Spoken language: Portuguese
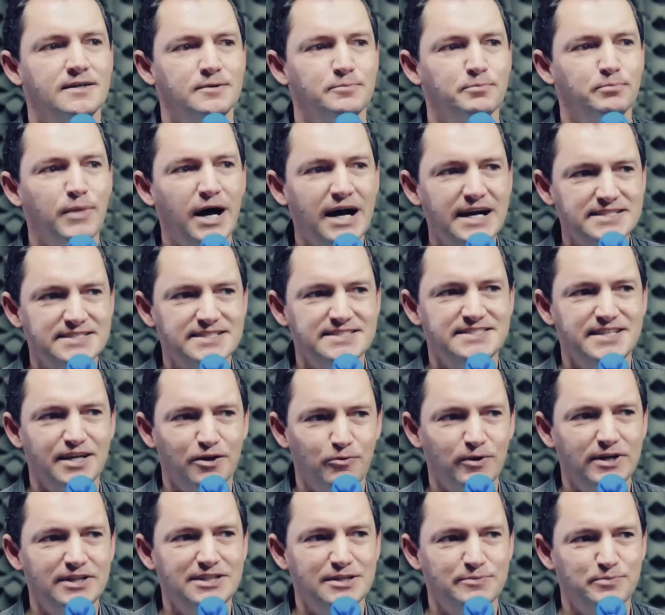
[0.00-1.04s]
mais que
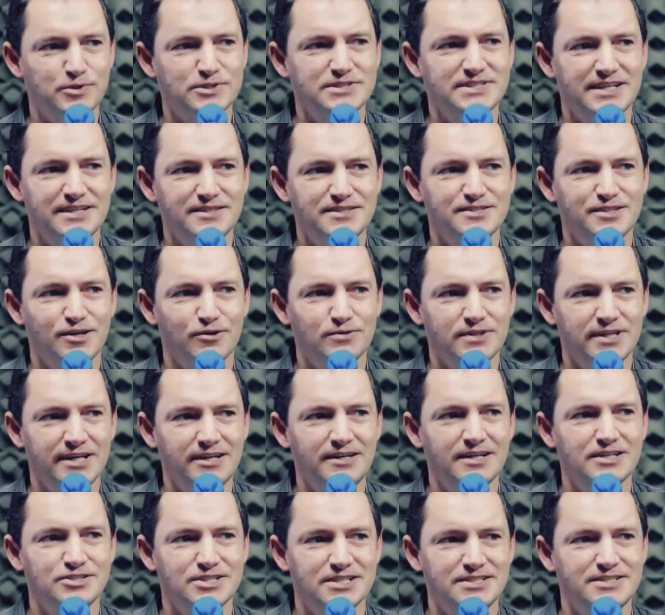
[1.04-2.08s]
50% são
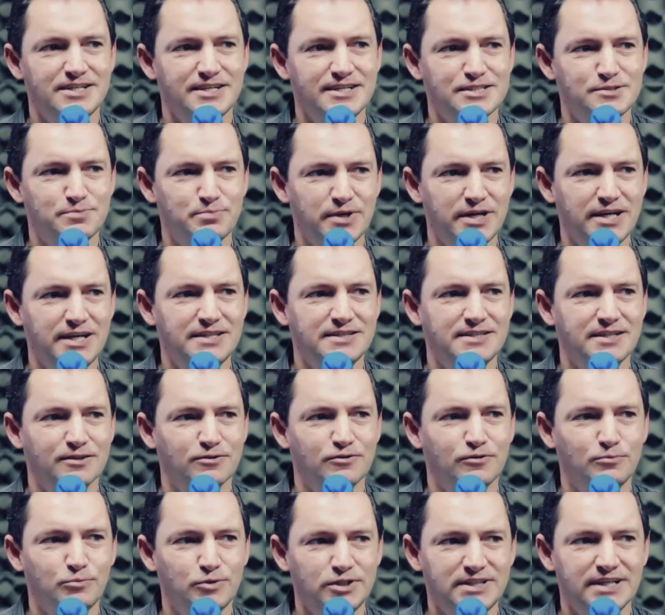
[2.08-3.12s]
dele, a gente respeita
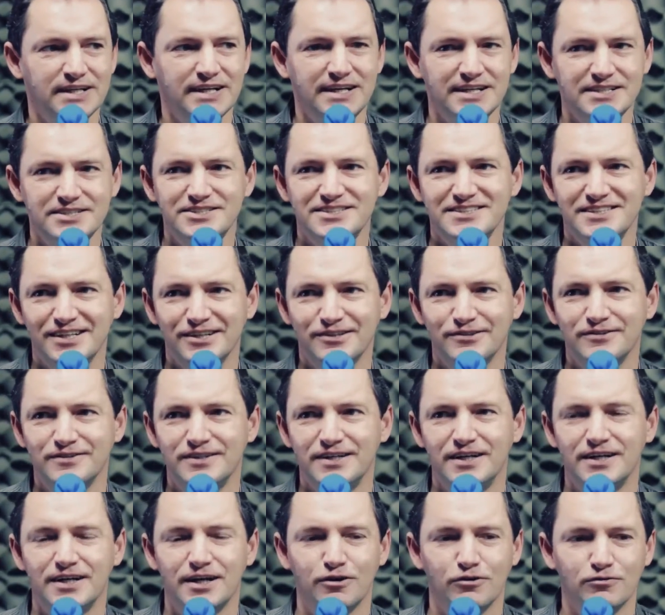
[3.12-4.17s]
com muita gratidão
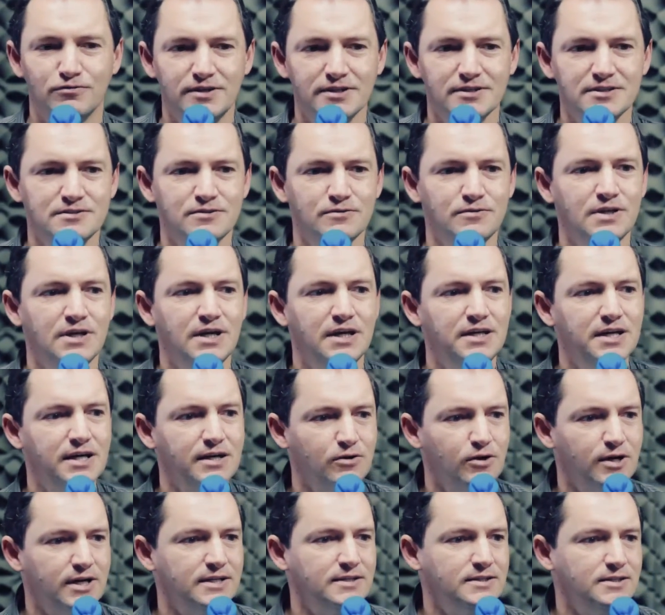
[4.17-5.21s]
ao Wilson. E
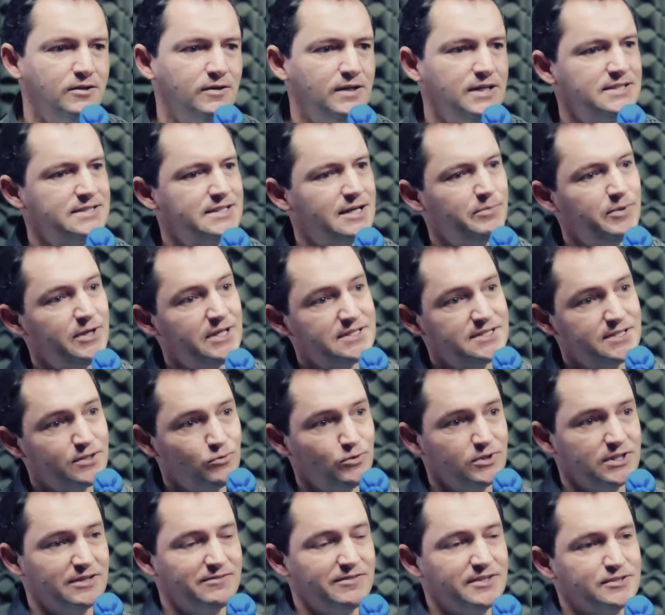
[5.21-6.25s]
agora, então, ela está pela
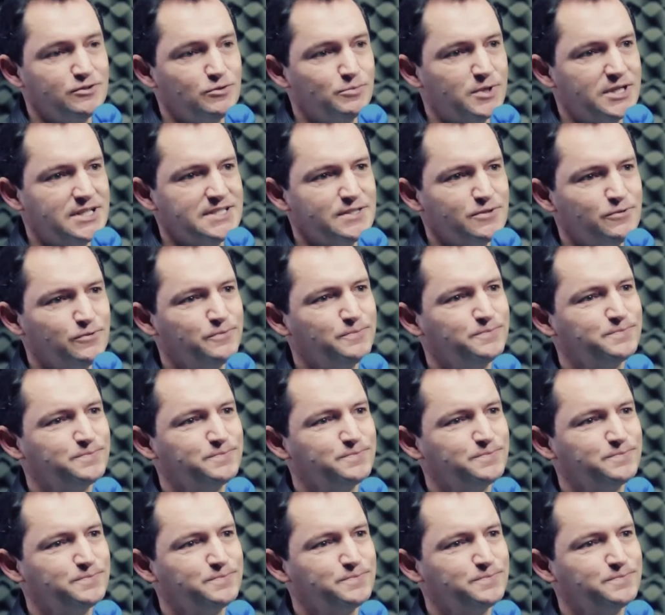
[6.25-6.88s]
segunda vez no Brasil.